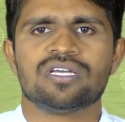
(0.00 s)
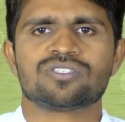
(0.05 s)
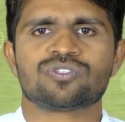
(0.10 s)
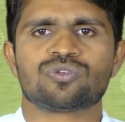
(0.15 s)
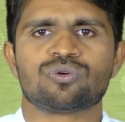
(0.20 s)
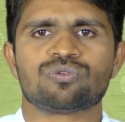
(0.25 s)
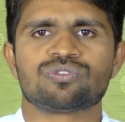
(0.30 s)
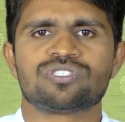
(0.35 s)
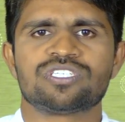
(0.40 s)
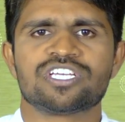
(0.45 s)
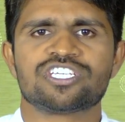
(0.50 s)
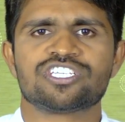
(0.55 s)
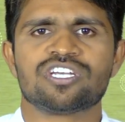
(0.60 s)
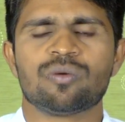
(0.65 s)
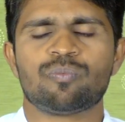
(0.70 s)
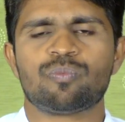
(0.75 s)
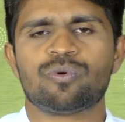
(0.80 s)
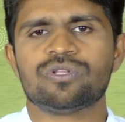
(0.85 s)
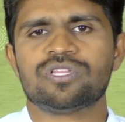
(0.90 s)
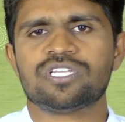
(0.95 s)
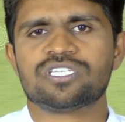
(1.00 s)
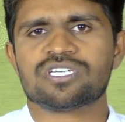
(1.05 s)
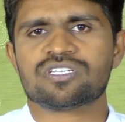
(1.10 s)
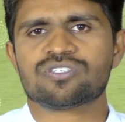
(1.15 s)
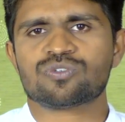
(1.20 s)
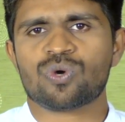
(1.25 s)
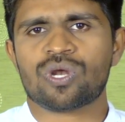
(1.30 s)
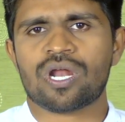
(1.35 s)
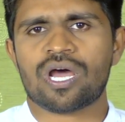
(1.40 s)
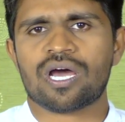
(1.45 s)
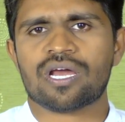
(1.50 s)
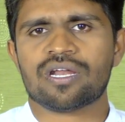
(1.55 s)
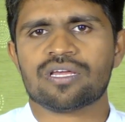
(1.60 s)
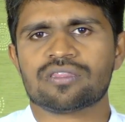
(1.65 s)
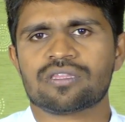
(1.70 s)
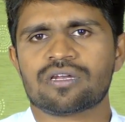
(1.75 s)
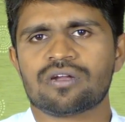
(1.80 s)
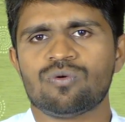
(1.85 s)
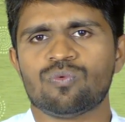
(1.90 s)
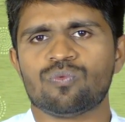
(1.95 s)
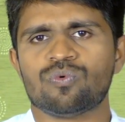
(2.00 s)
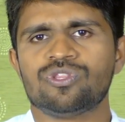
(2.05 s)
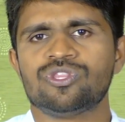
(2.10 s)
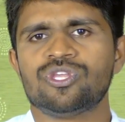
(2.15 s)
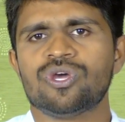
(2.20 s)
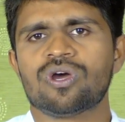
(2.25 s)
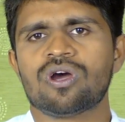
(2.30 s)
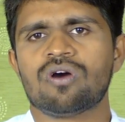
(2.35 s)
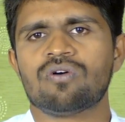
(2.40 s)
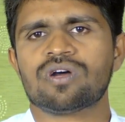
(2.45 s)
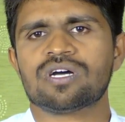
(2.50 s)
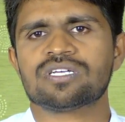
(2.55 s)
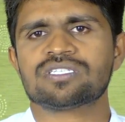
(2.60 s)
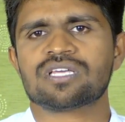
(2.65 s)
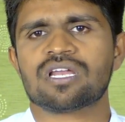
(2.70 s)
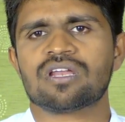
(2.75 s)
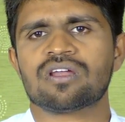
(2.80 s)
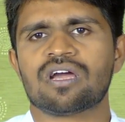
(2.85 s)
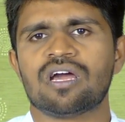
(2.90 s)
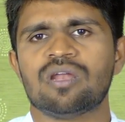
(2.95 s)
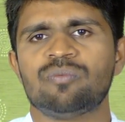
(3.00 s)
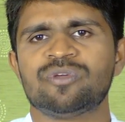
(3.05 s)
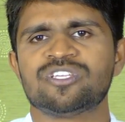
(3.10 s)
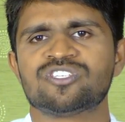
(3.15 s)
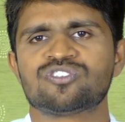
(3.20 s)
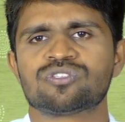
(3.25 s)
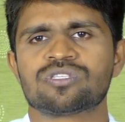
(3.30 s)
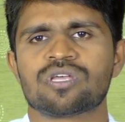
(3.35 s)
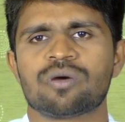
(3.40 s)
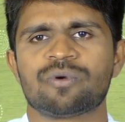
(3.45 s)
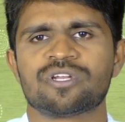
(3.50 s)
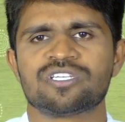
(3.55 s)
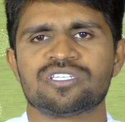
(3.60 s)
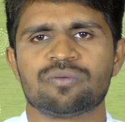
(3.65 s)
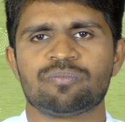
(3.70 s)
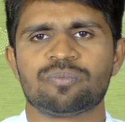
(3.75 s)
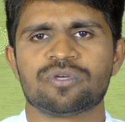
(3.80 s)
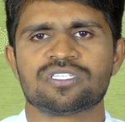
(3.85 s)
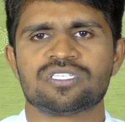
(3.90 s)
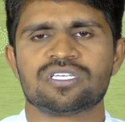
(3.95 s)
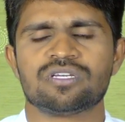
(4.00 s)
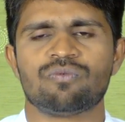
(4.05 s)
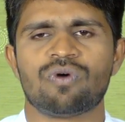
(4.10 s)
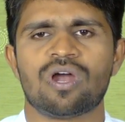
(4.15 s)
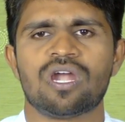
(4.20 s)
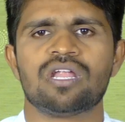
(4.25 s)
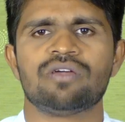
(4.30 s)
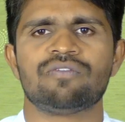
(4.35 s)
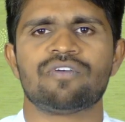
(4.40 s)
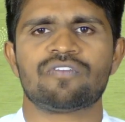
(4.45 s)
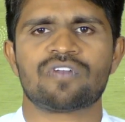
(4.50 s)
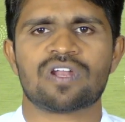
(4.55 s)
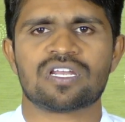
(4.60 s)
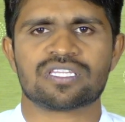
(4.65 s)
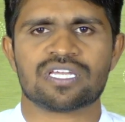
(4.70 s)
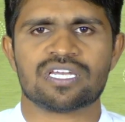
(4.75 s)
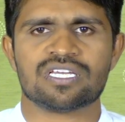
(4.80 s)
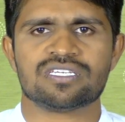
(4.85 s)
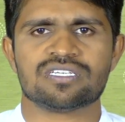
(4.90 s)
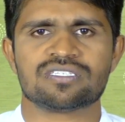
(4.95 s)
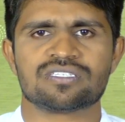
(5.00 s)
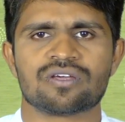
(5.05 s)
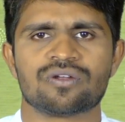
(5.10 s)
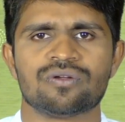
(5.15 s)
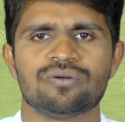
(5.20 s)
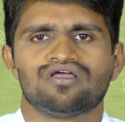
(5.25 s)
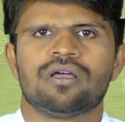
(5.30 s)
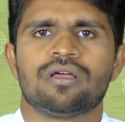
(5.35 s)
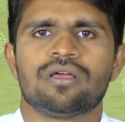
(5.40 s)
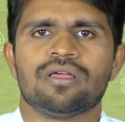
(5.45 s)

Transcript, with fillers: సో శిక్షణ పూర్తి చేసుకున్న అనంతరం ఉద్యోగ అవకాశాలను కల్పించుతామని చెప్పేసి వాళ్లే వివరాలు తెలియజేశారు